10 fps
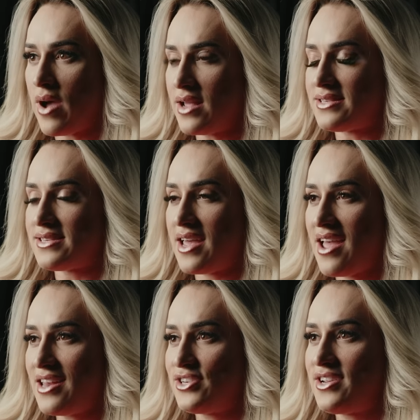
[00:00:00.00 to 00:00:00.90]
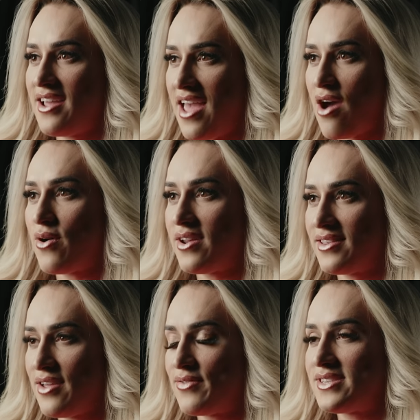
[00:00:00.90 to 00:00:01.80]
mindset, é a hora
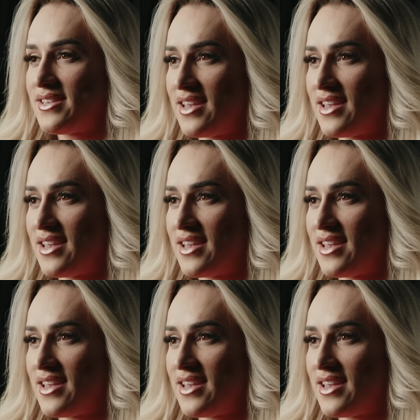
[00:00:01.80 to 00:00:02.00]
que tem que fazer